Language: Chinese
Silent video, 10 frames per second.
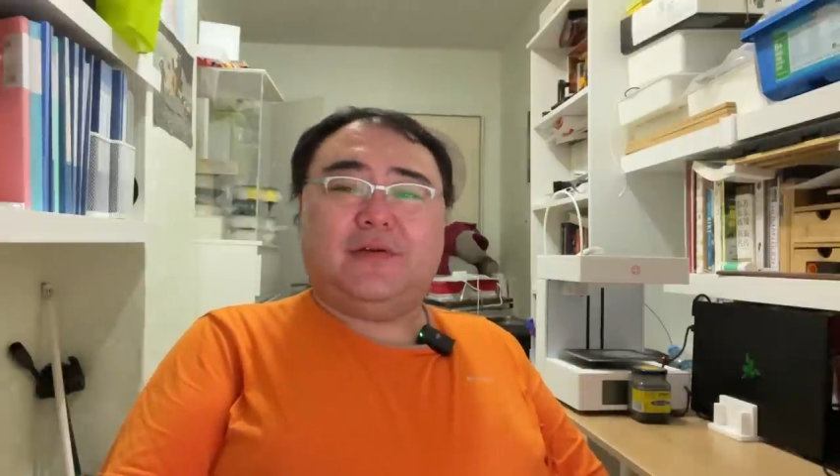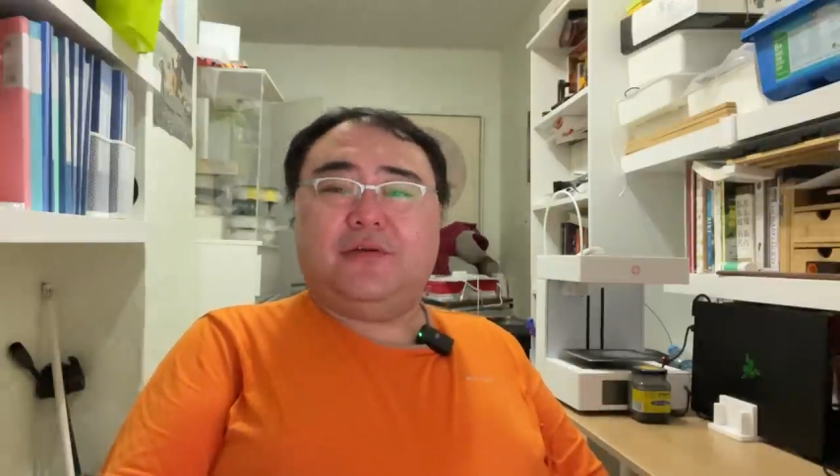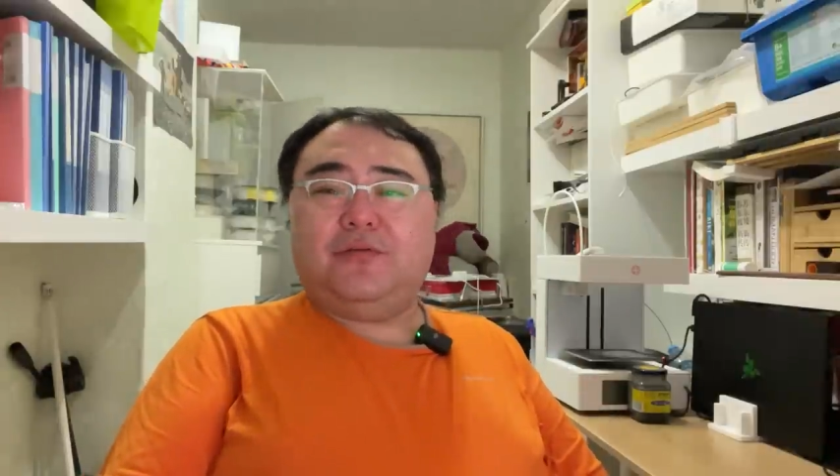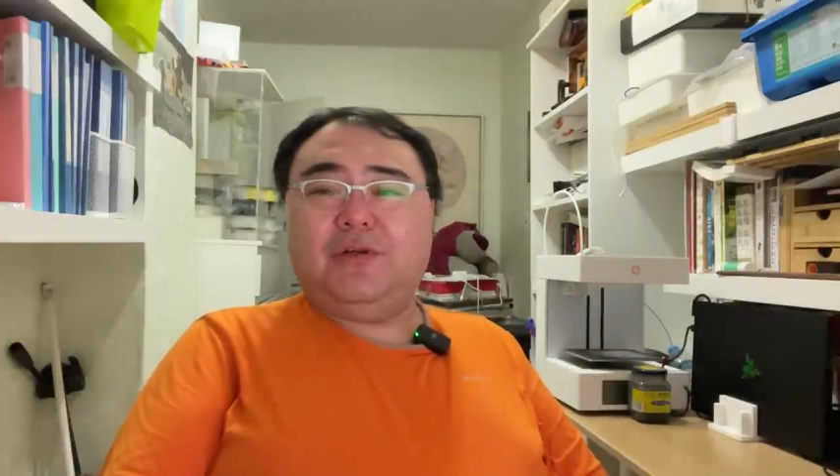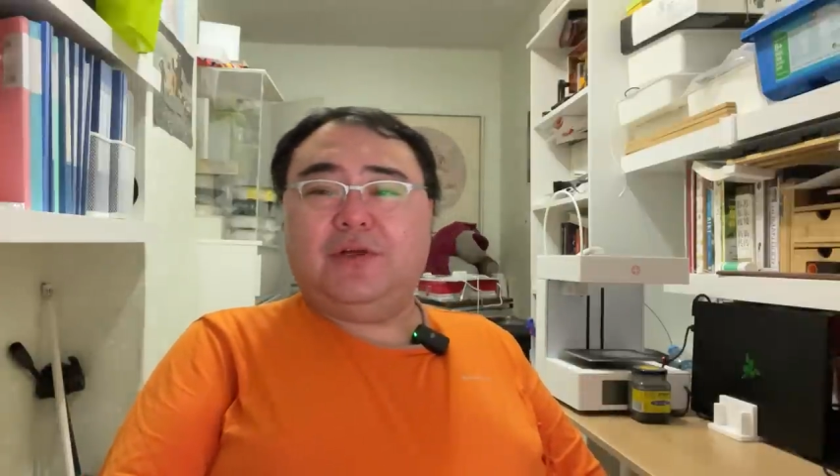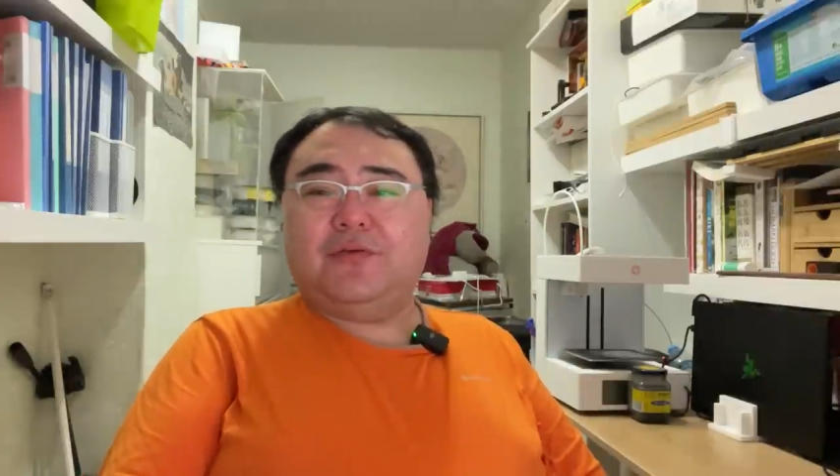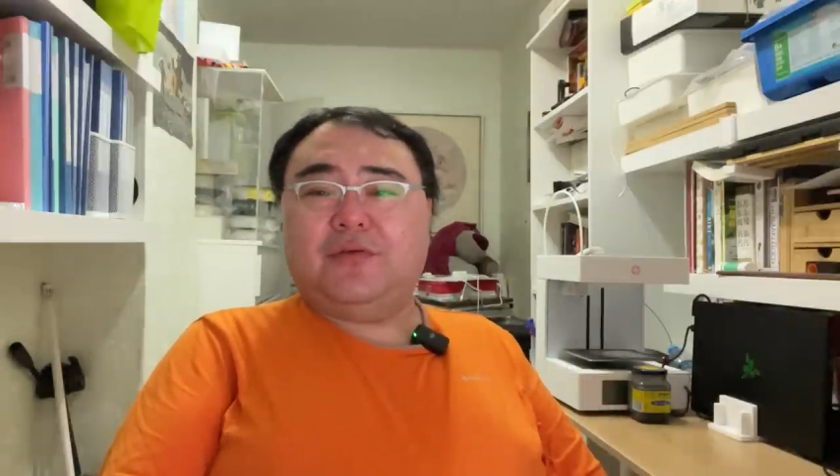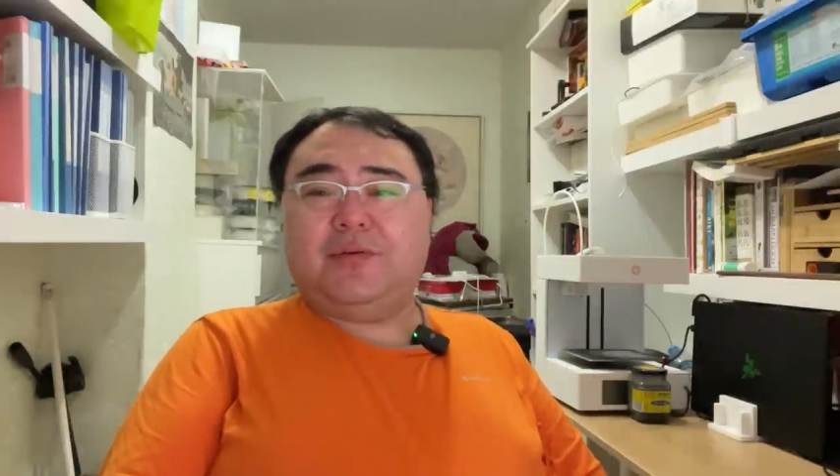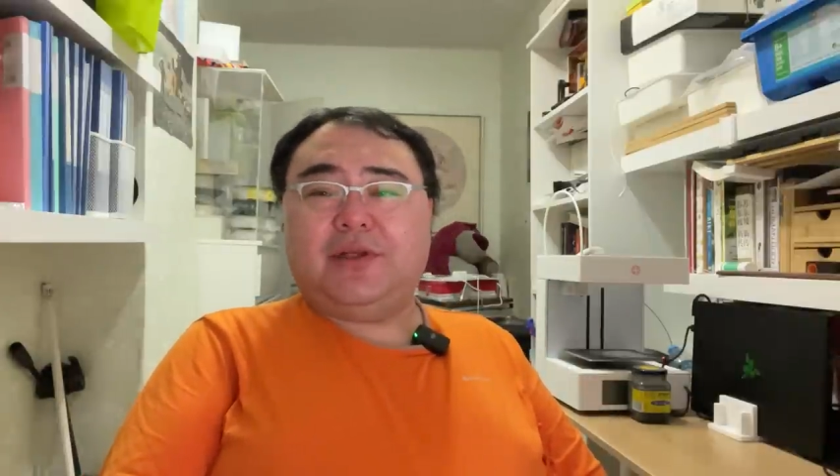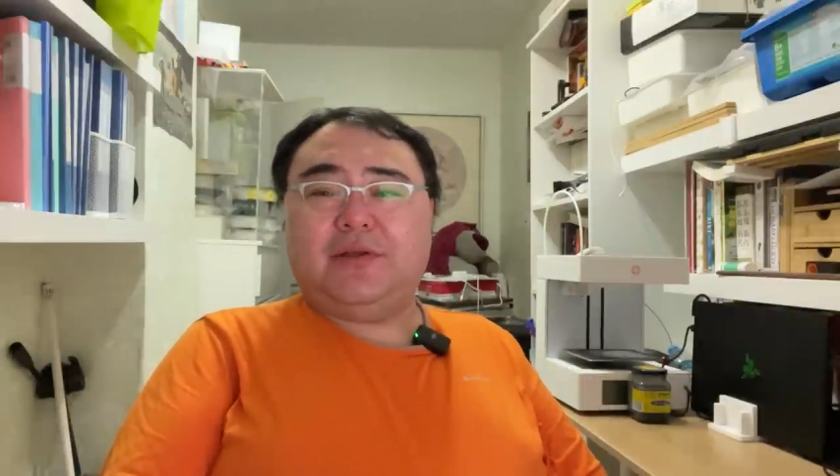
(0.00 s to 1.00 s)
娱乐
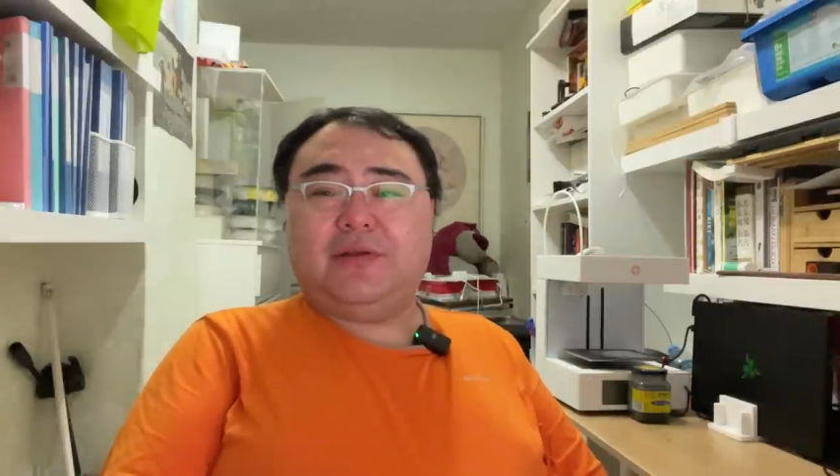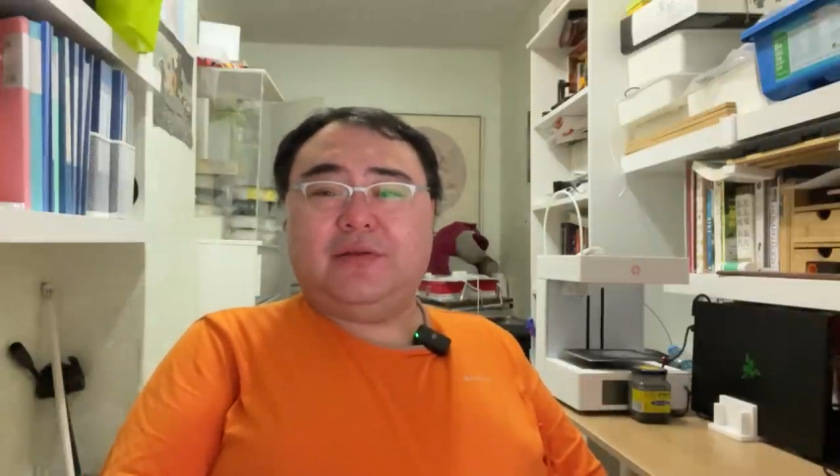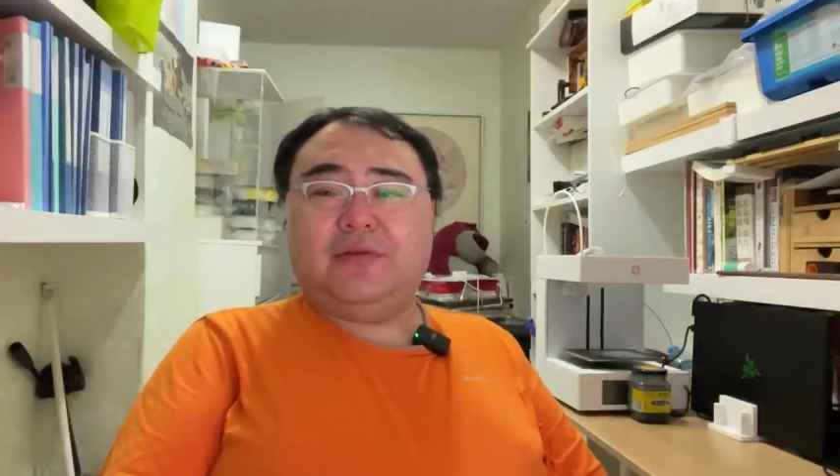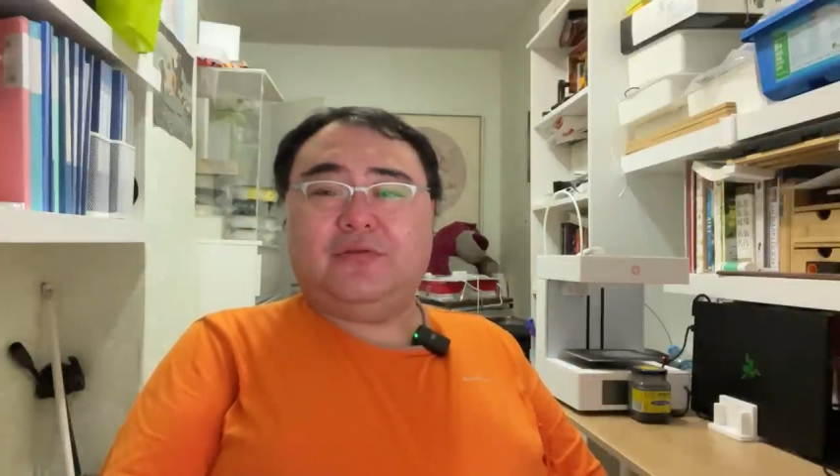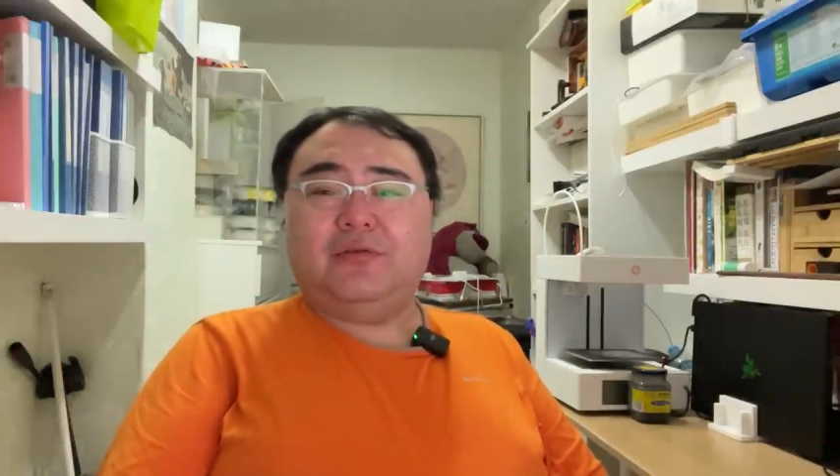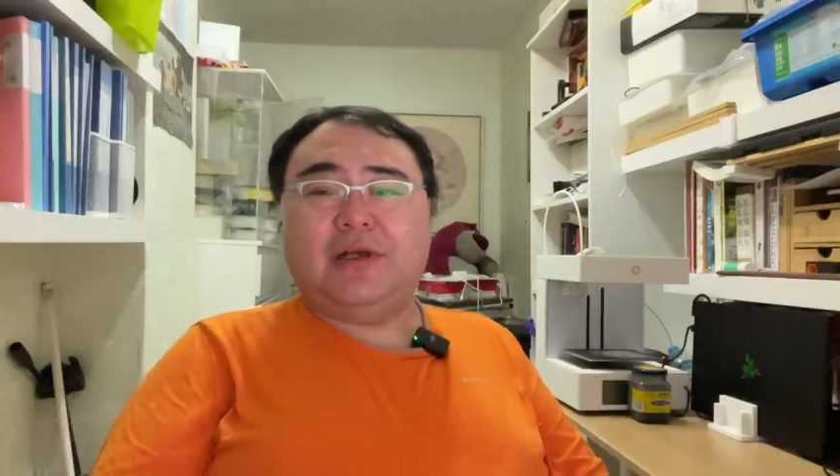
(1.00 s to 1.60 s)
作品渲